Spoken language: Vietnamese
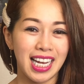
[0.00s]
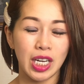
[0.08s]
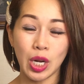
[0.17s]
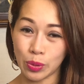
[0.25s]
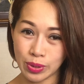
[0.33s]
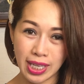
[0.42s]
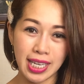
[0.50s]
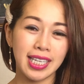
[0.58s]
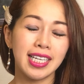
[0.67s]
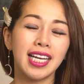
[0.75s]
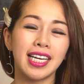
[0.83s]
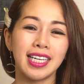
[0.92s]
Đầu tiên,
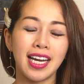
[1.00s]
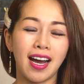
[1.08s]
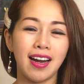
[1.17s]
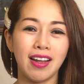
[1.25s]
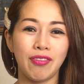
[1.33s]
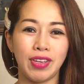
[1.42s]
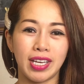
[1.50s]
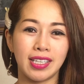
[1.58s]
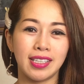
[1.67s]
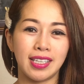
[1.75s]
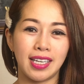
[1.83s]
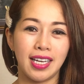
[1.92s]
đó là việc
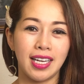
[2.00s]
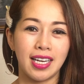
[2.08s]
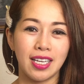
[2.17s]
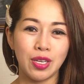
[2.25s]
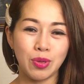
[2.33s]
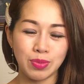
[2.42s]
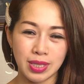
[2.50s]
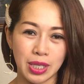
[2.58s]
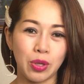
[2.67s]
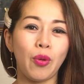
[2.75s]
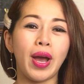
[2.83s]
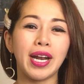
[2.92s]
ờ, dùng xịt
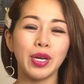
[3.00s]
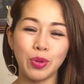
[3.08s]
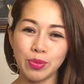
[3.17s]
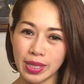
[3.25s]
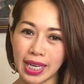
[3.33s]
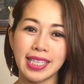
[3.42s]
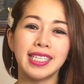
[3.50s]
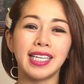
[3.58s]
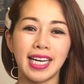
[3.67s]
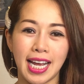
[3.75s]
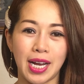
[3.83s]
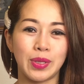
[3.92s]
khoáng đúng cách như
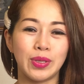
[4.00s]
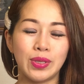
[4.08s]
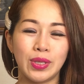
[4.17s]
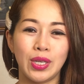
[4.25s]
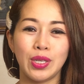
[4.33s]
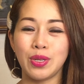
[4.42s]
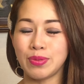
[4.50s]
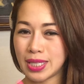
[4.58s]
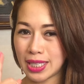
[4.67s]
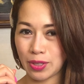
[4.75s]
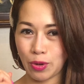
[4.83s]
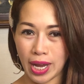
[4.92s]
thế nào. Dùng
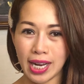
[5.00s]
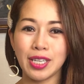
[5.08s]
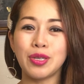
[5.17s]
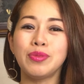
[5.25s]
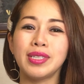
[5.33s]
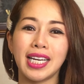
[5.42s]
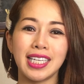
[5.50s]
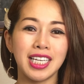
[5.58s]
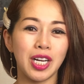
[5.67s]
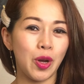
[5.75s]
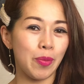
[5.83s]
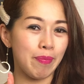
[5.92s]
xịt khoáng đúng cách
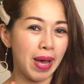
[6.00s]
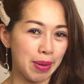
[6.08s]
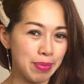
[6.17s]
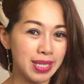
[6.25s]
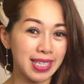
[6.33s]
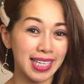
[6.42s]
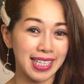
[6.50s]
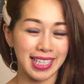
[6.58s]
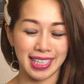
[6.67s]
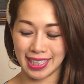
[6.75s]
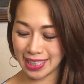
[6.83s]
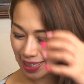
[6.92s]
nó gồm 3 bước anh
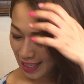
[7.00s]
chị.